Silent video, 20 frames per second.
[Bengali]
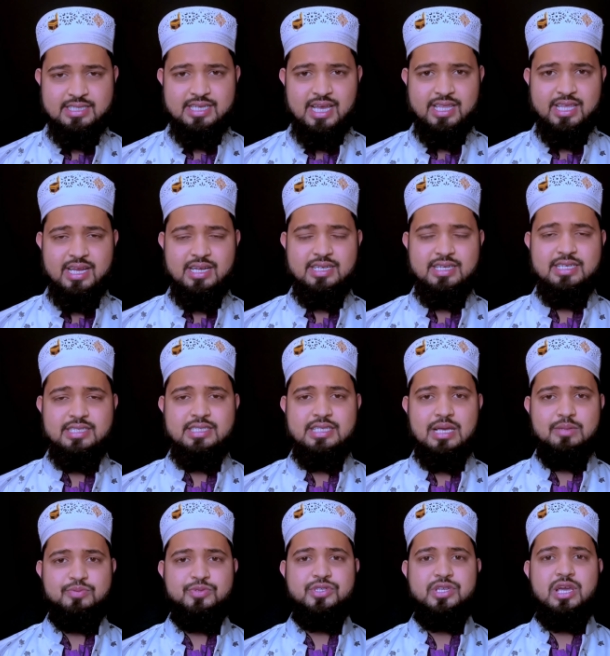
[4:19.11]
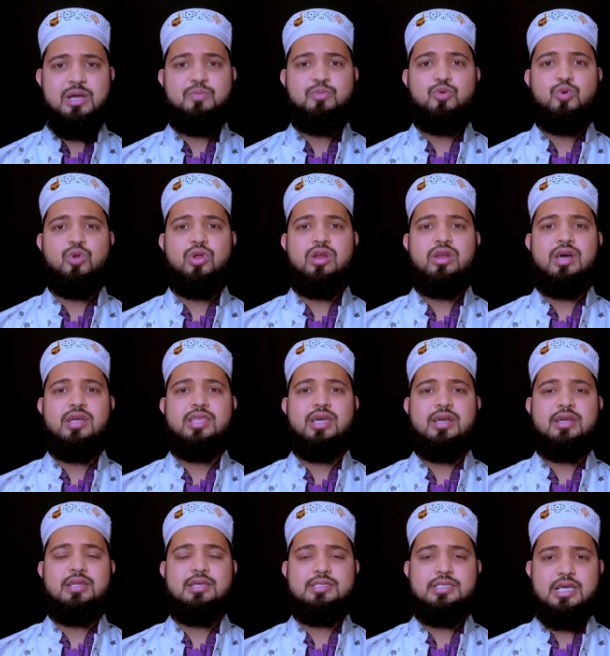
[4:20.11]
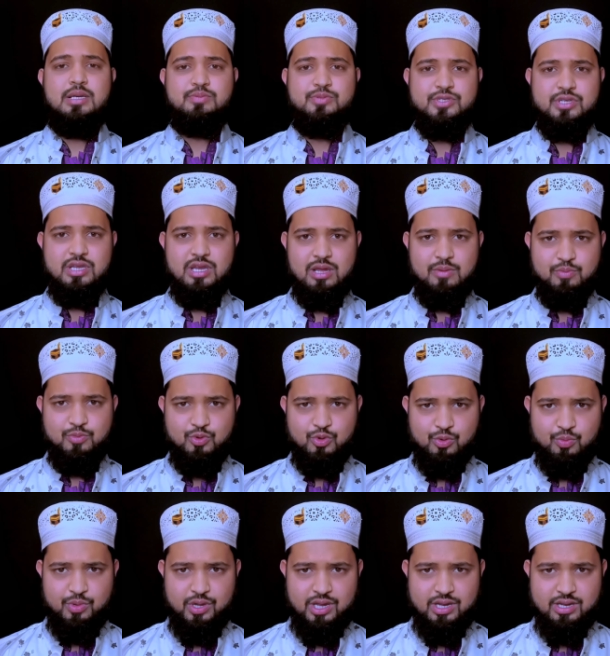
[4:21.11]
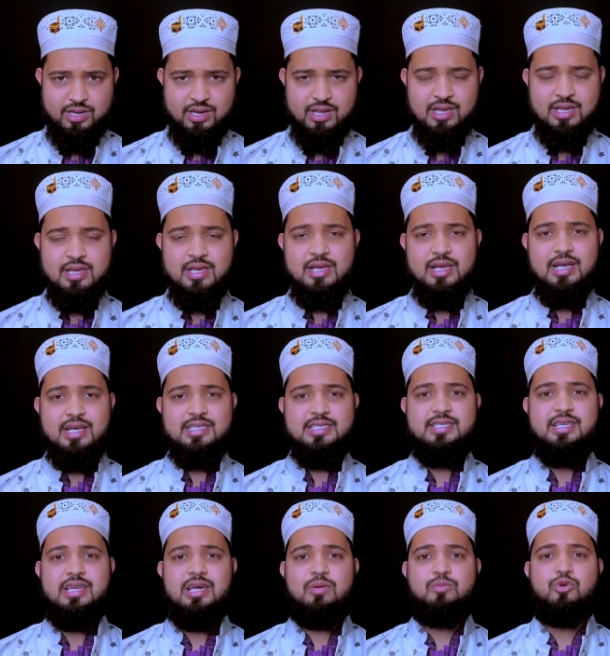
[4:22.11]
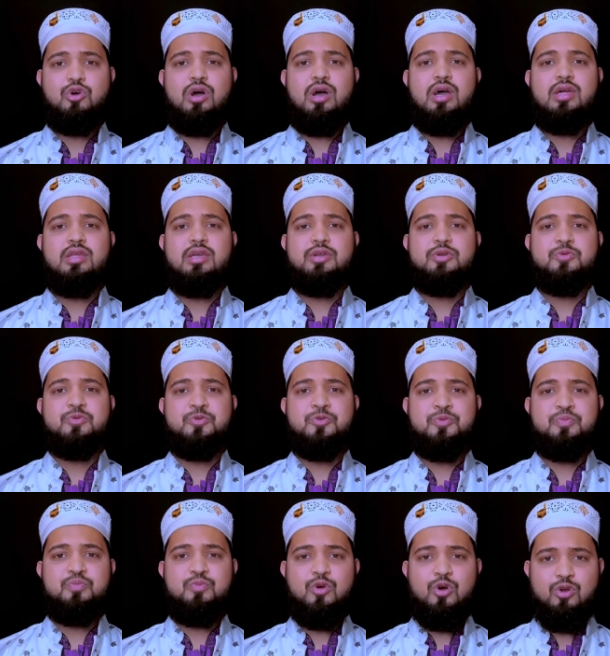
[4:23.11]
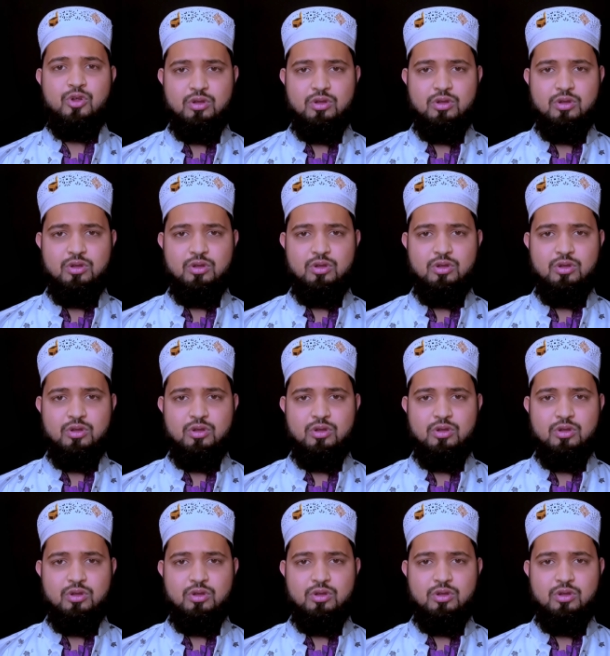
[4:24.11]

চ্যানেলটি সাবস্ক্রাইব করা না থাকলে সাবস্ক্রাইব করবেন আসসালামু আলাইকুম